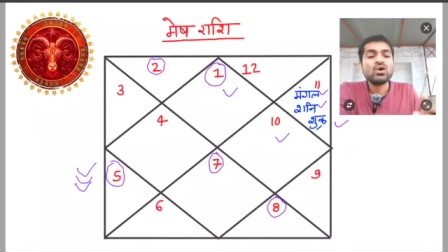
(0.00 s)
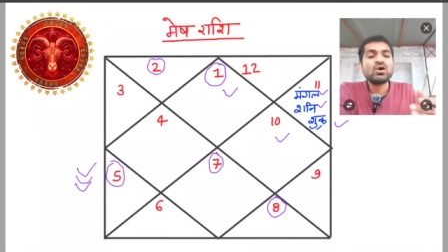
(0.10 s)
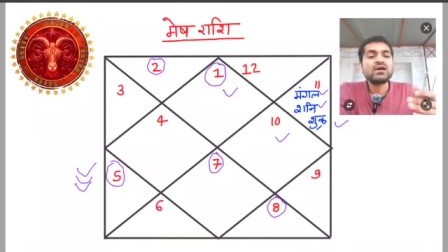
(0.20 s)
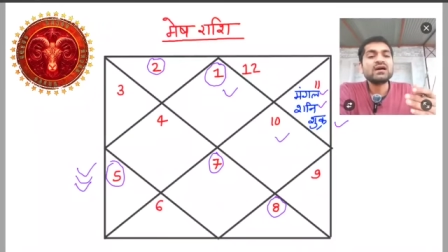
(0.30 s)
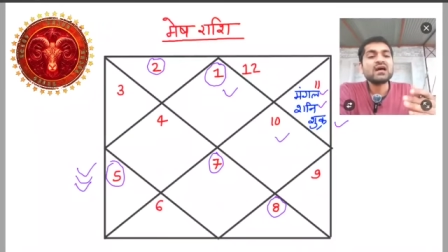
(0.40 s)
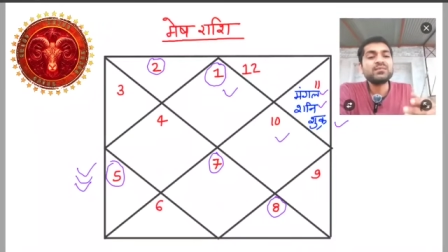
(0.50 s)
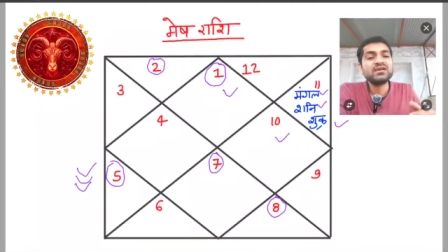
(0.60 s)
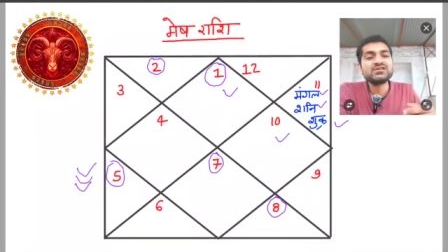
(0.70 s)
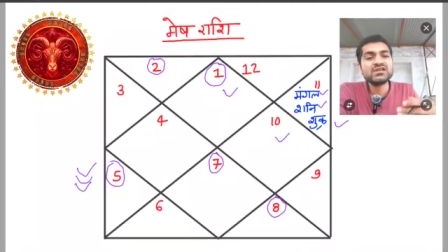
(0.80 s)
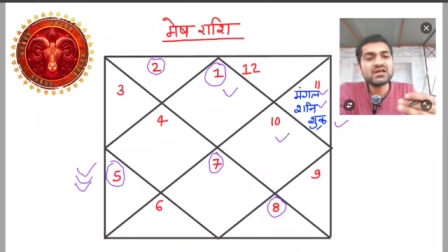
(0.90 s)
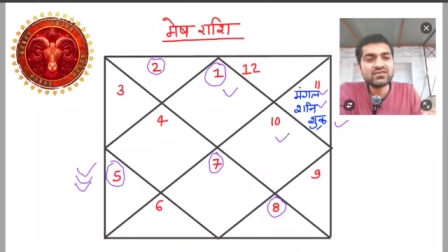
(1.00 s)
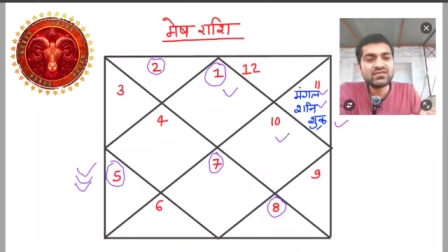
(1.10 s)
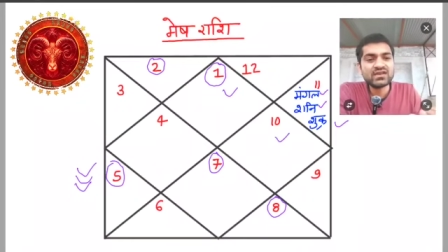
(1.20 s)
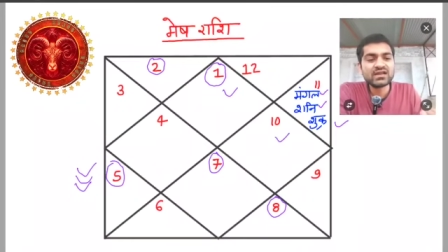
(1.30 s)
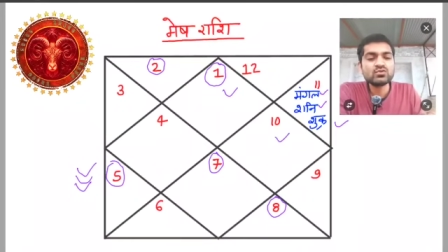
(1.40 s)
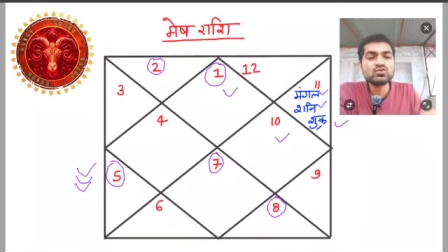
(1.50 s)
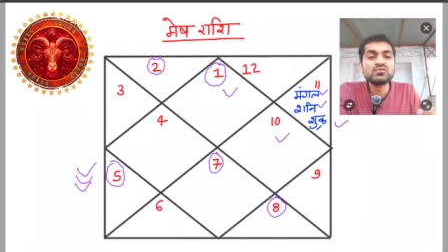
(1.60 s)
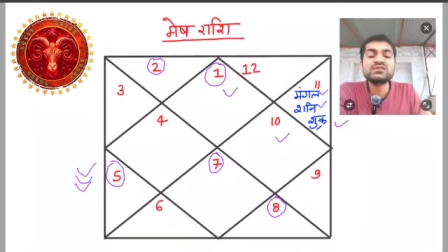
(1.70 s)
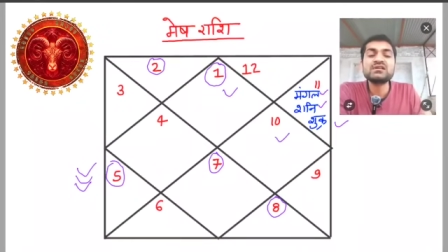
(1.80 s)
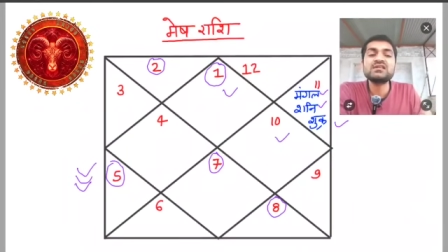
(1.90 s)
और अगर आप इनिशिएटिव लेंगे तो
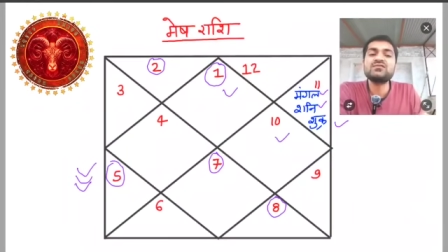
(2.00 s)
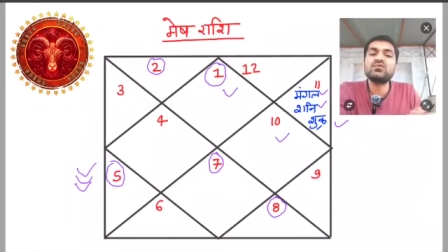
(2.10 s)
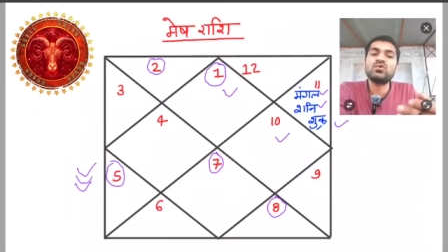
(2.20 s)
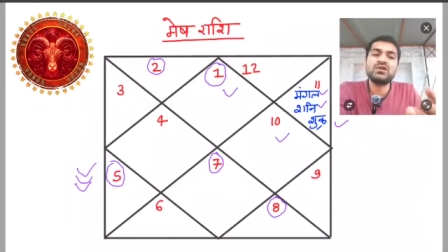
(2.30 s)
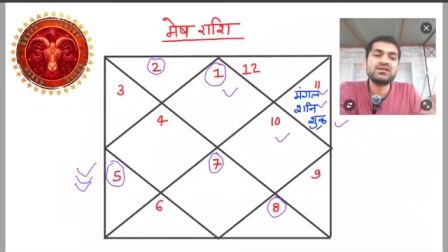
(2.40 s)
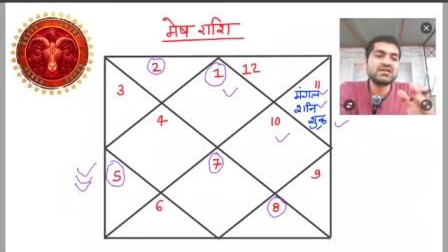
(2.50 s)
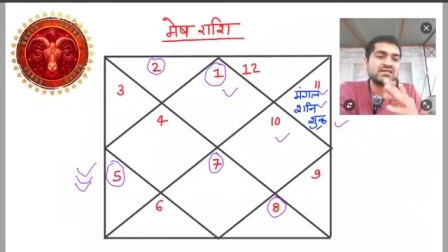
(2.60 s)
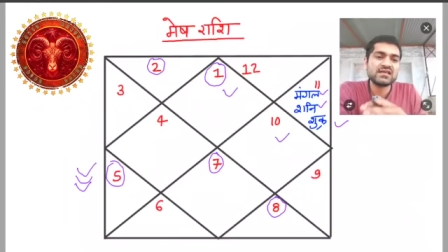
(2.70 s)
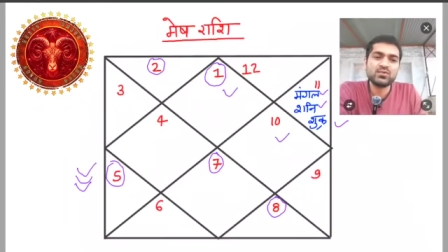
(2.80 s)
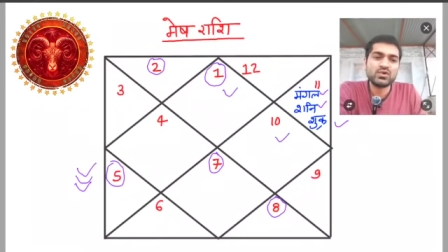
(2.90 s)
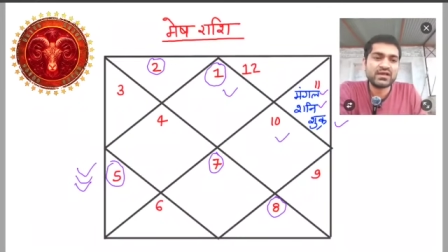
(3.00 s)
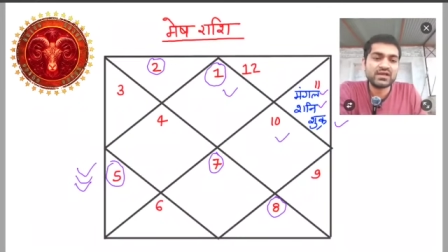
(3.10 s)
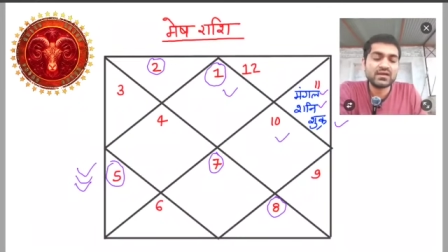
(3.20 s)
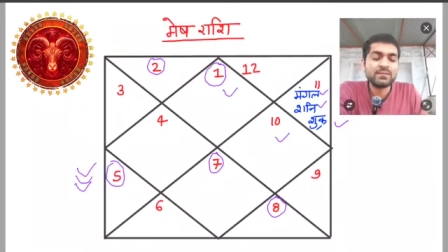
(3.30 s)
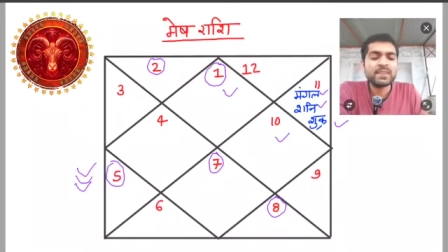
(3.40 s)
उसमें सक्सेसफुल होने के चांस आपको रहेंगे